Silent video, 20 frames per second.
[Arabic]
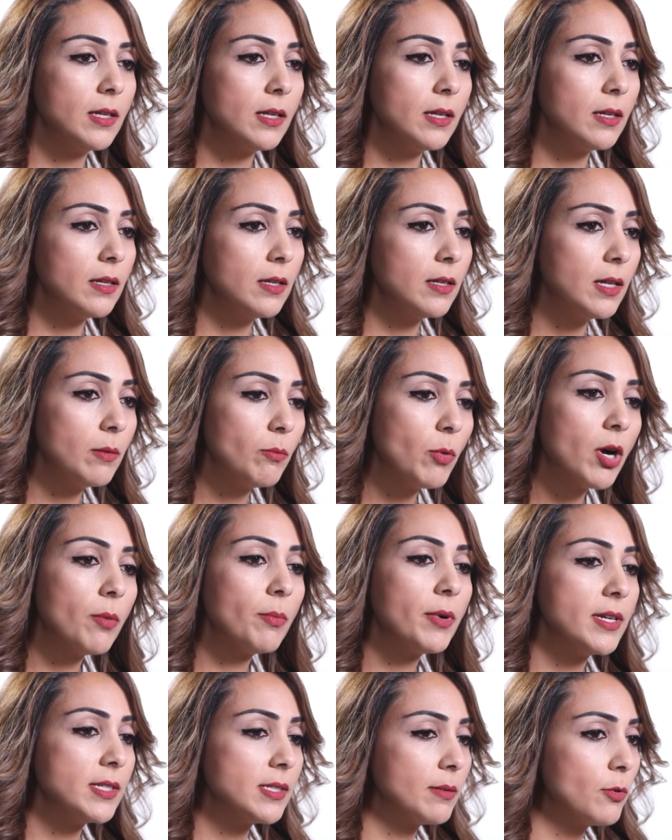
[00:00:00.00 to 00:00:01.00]
آه،
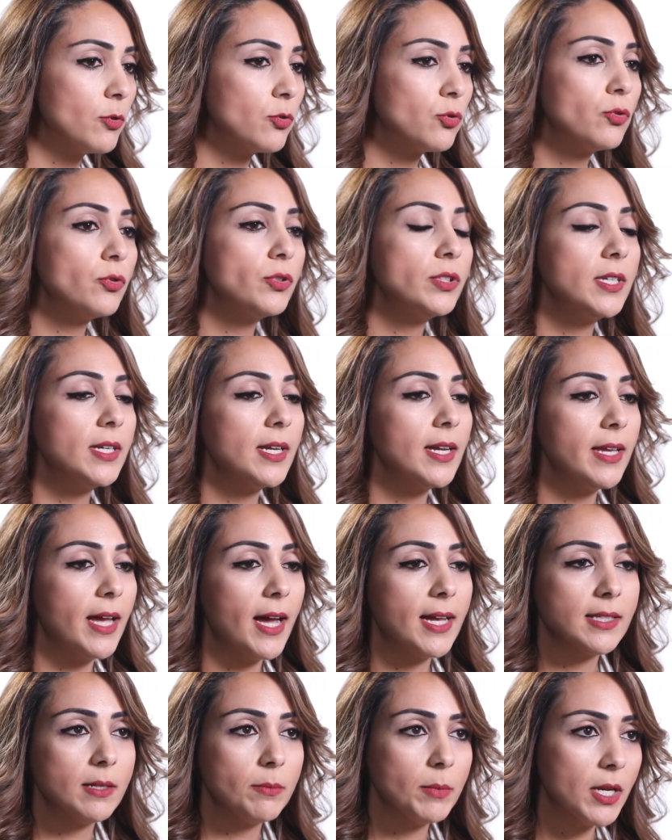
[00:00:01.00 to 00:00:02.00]
الماما اذا موجوده اي
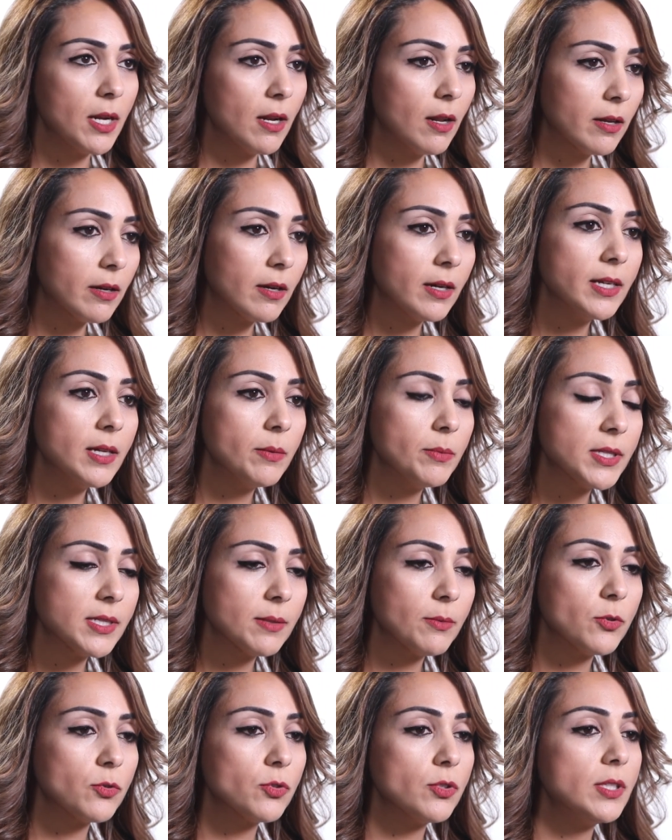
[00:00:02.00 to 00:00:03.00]
حدا من القرايب
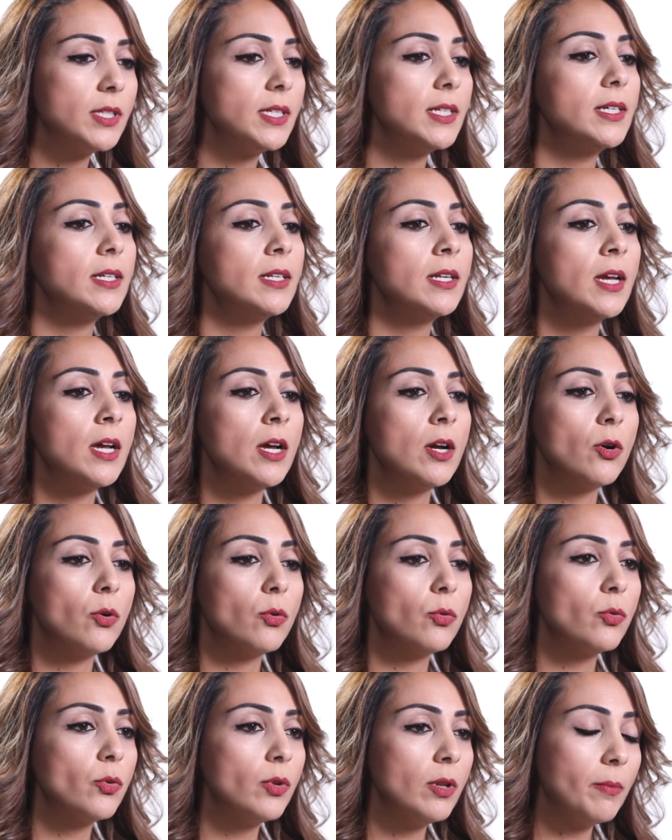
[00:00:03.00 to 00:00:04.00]
اذا موجودين
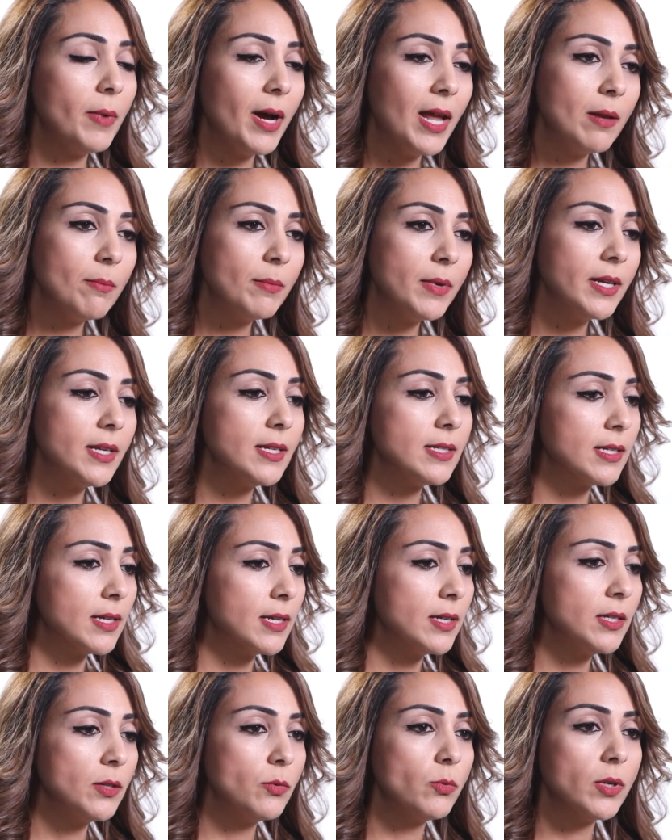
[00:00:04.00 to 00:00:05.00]
والمعلمه اذا
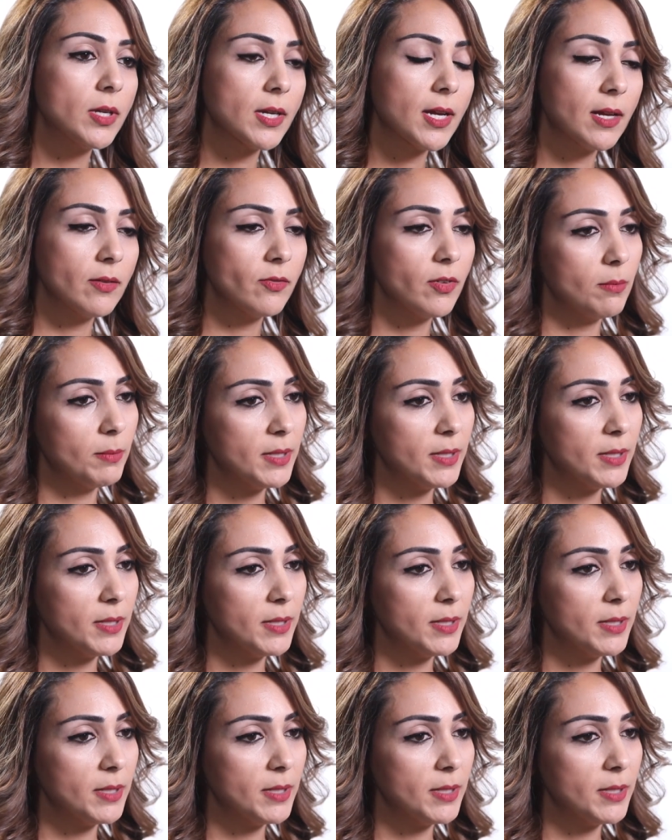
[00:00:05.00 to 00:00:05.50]
هي كان في